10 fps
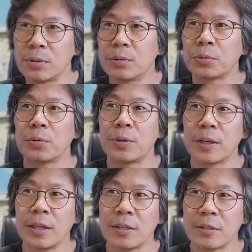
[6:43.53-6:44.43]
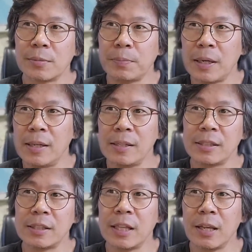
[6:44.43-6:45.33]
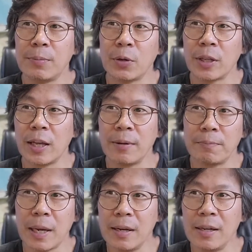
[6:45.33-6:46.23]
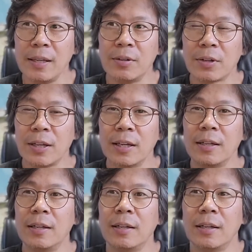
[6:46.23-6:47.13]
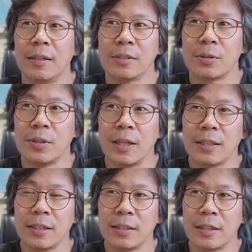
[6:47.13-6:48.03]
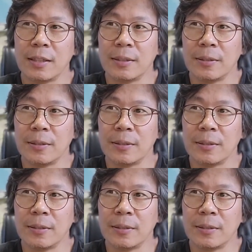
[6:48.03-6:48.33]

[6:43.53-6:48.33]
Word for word: 똑똑하게 해서 빨리 시대의 변화에 빨리 이렇게 저걸 해야 된다.